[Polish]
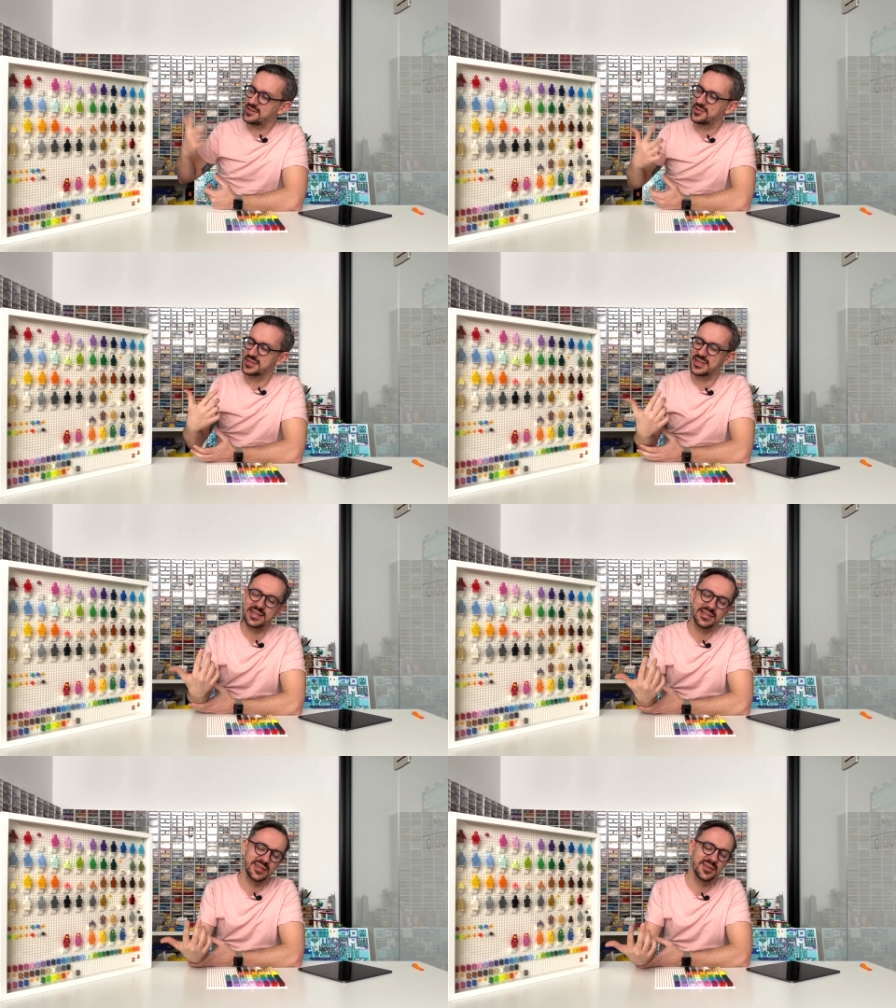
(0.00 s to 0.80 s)

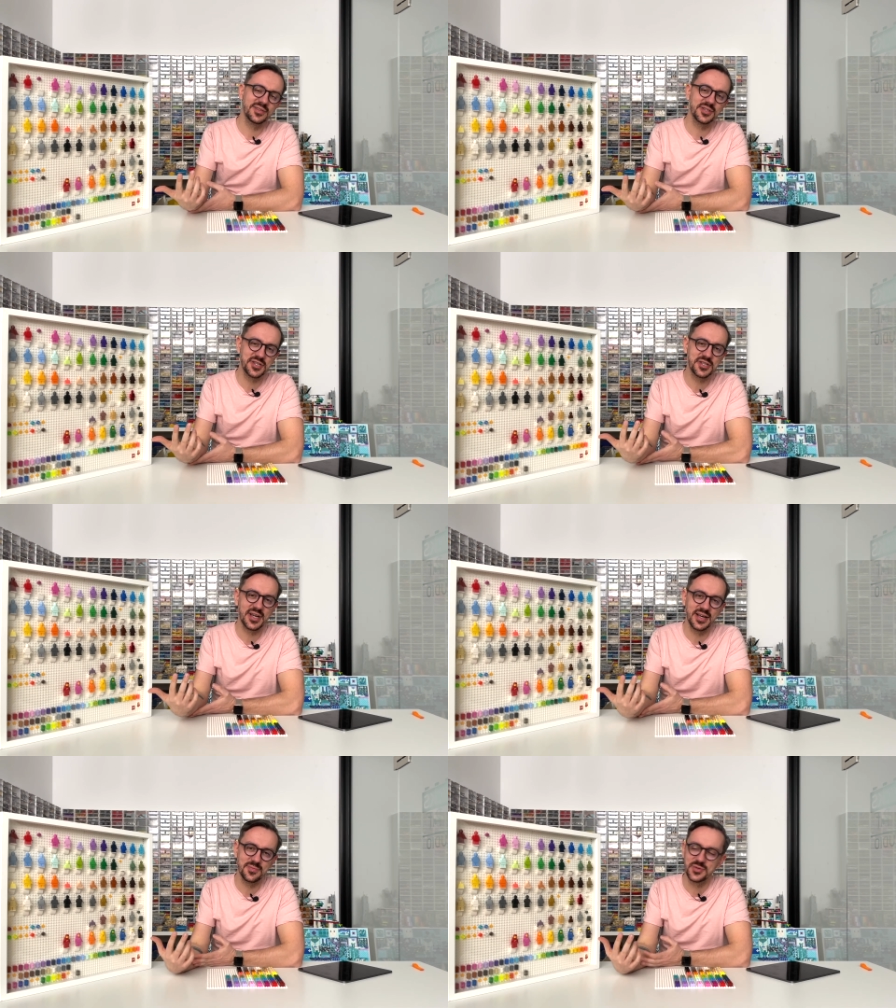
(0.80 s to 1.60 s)
Ostatnio
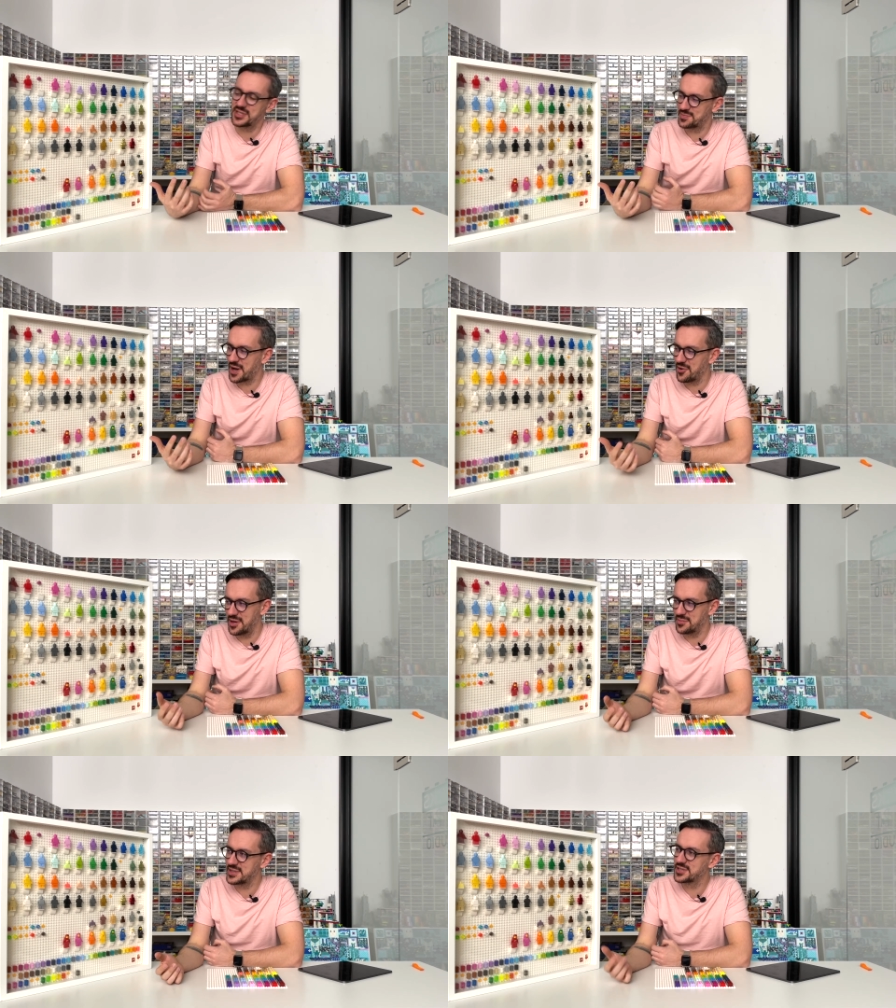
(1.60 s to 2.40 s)
troszeczkę
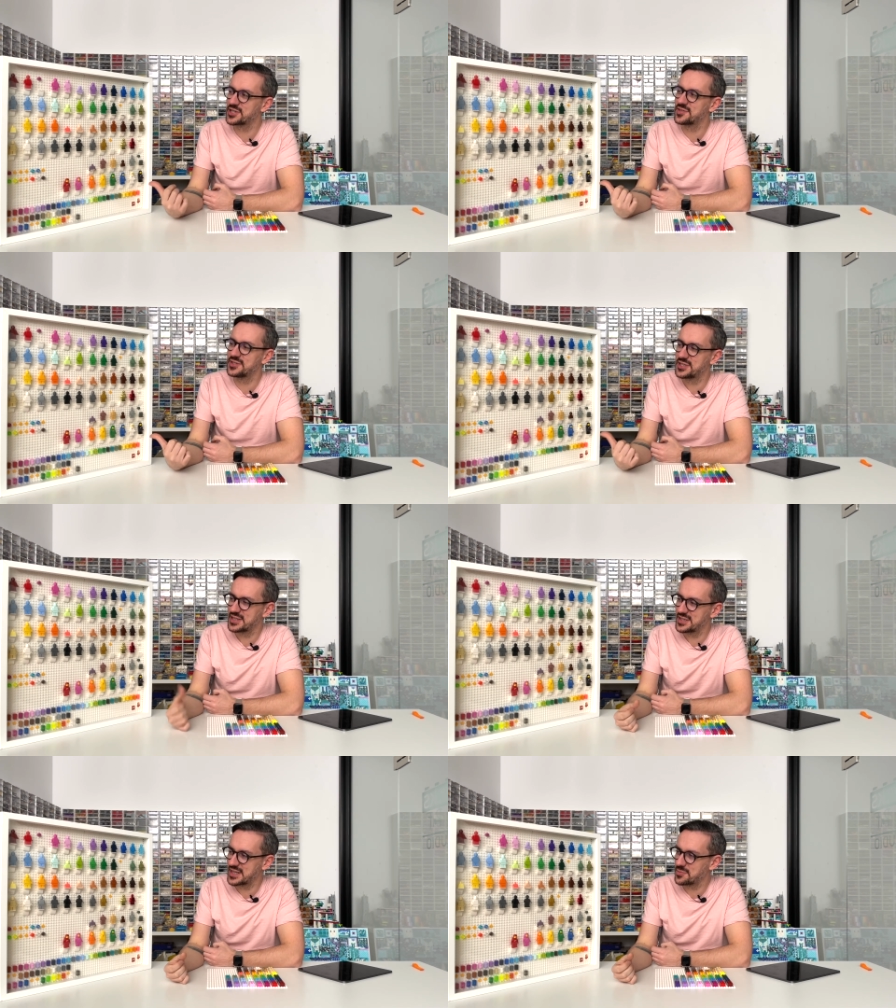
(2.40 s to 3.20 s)
przyspałem i rzeczywiście
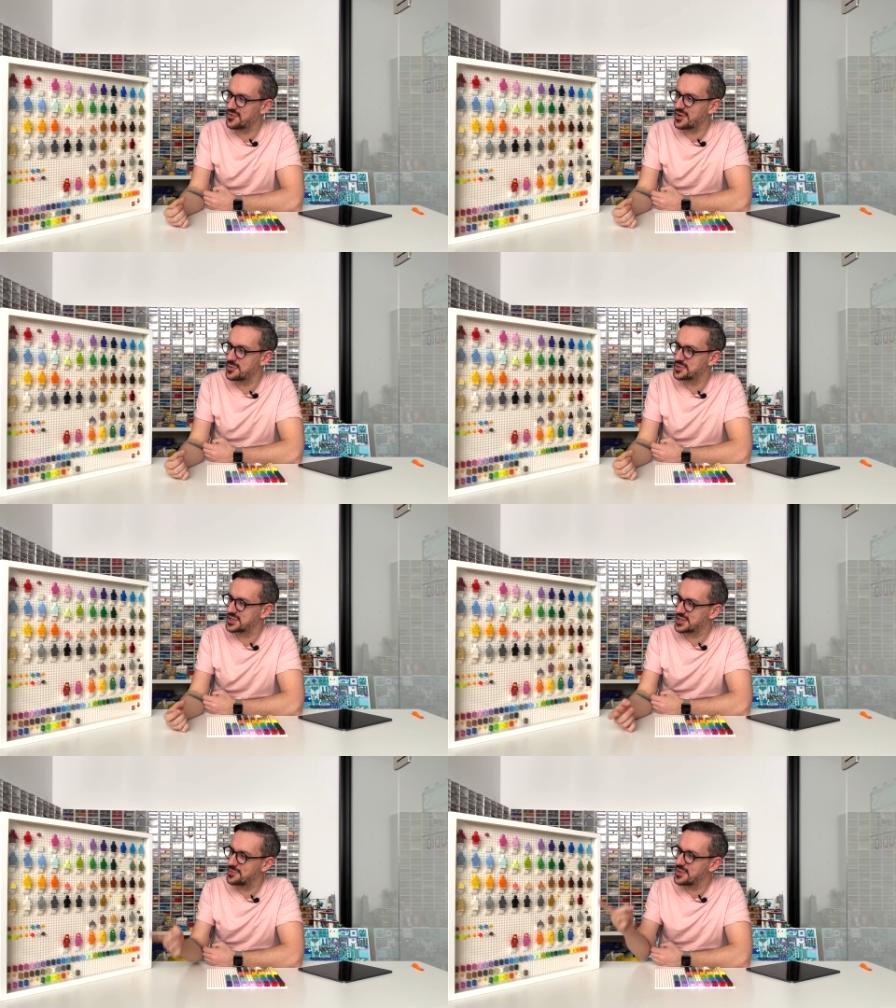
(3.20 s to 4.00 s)
nie zajmowałem się
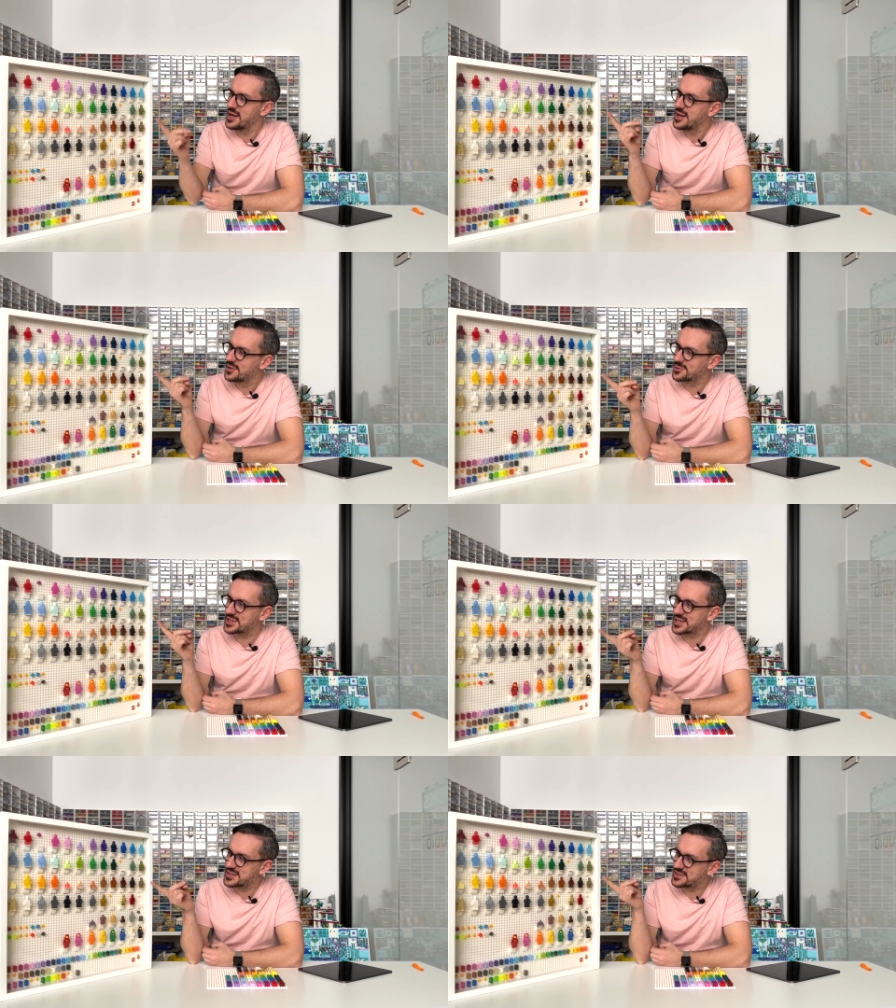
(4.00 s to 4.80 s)
tym. Już
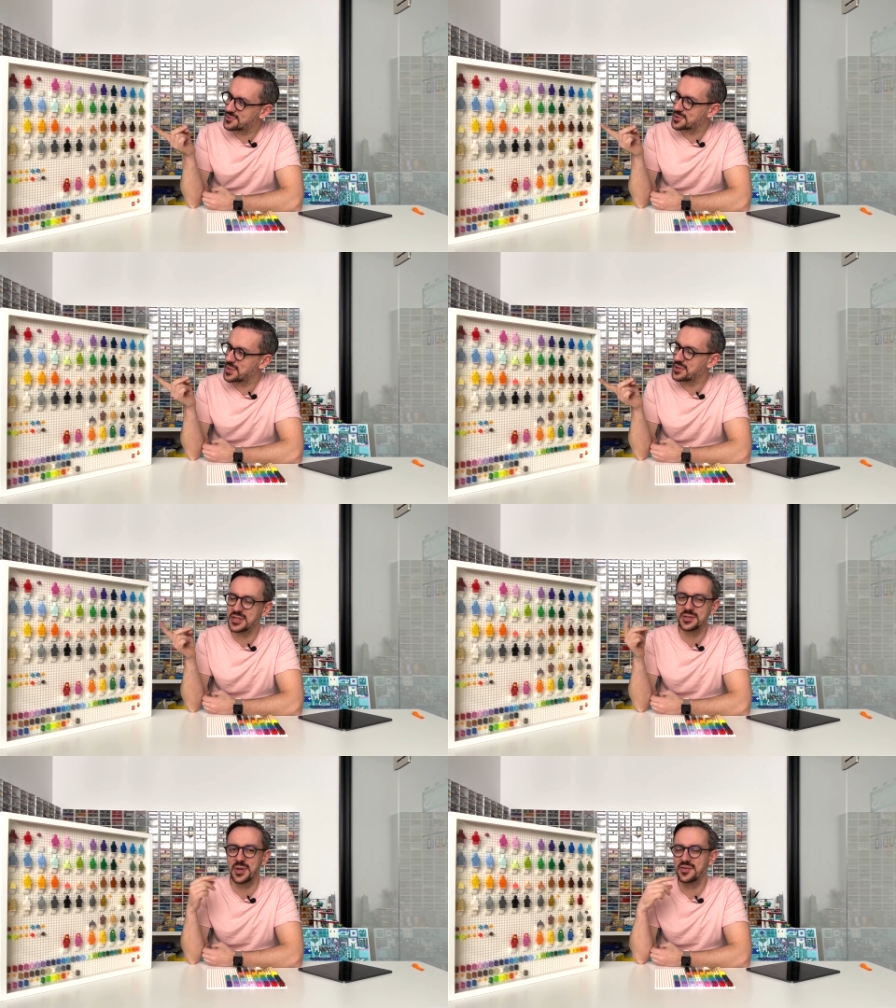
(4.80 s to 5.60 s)
czas jest
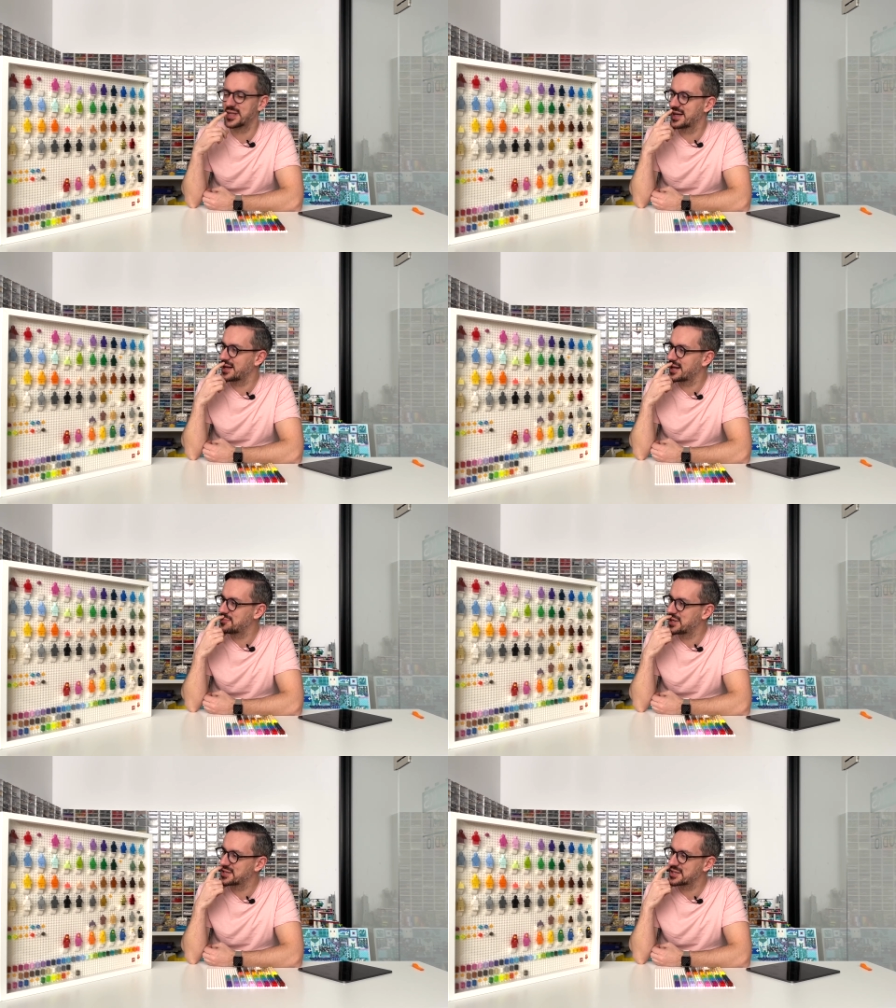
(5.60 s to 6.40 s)
uzupełnić pewne
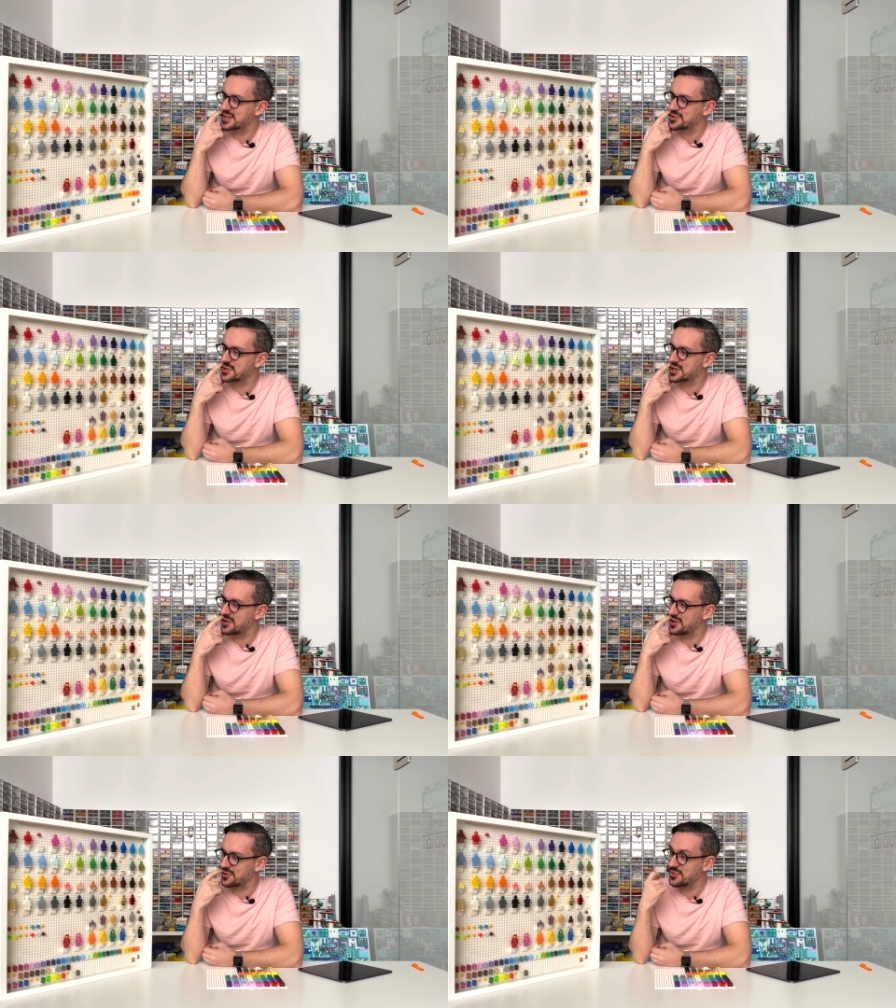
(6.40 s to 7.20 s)
elementy niektórych
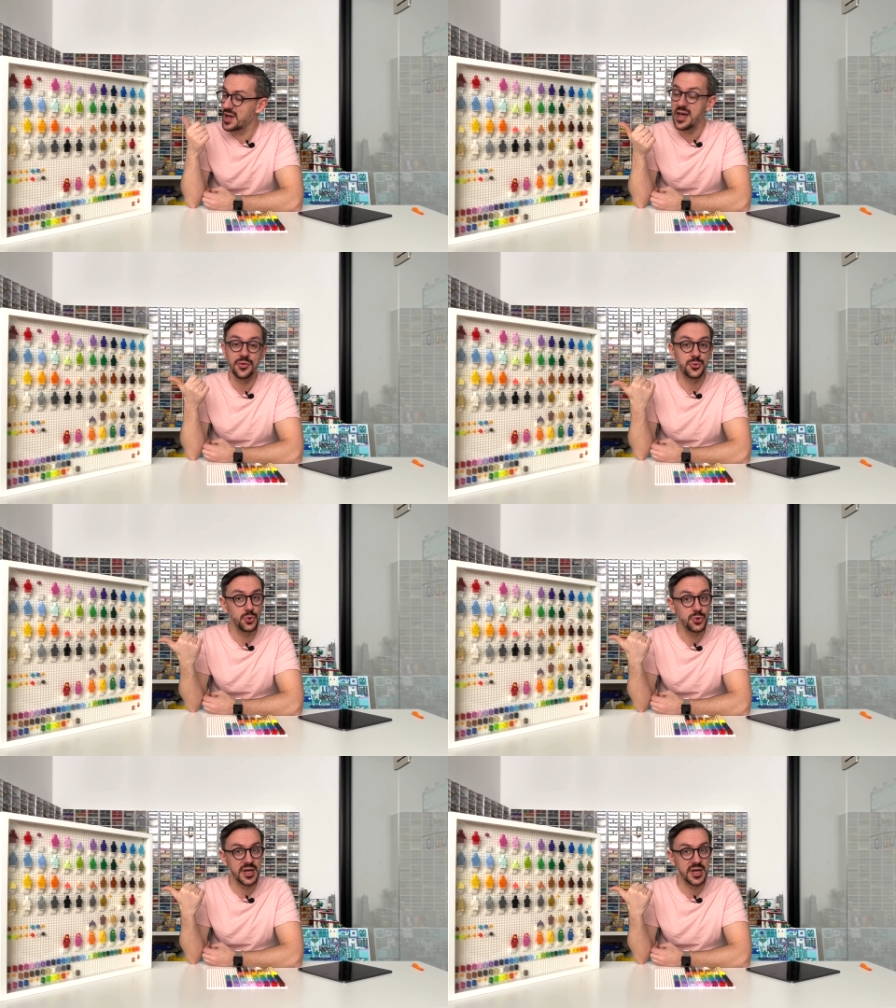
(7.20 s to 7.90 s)
kolorów. Tu